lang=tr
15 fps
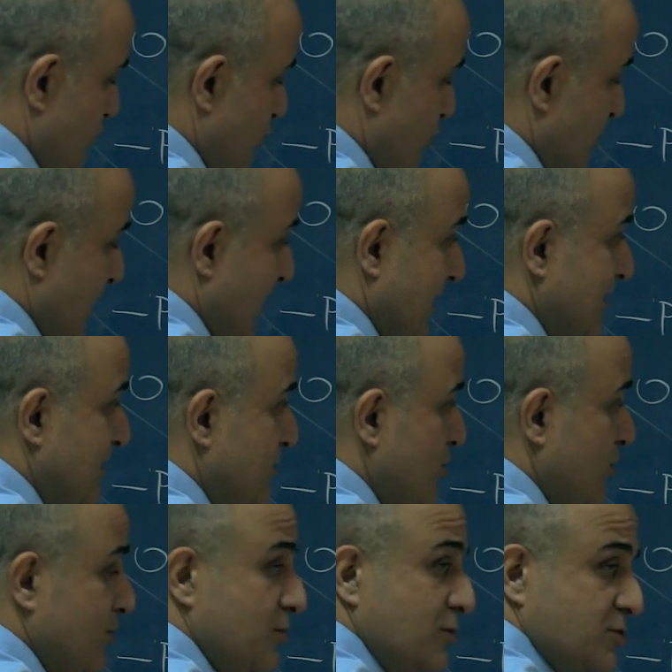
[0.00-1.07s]
buraya
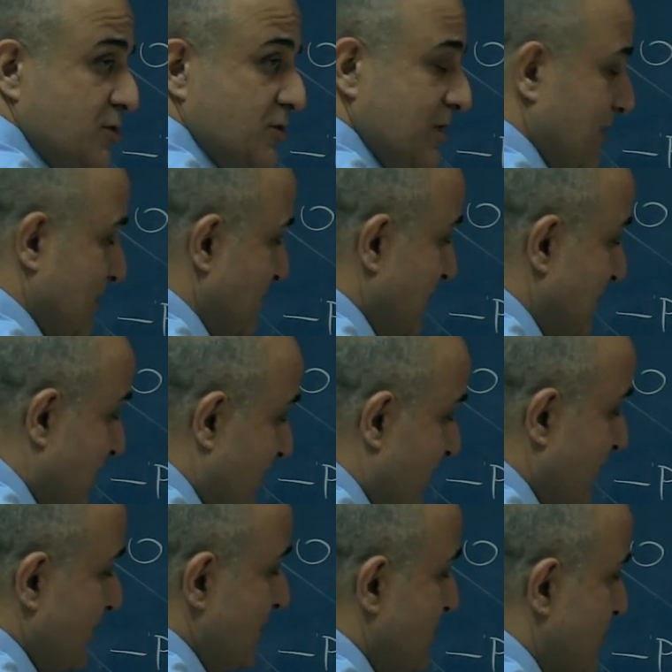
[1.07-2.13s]
etkiyormuş. Ne tarafa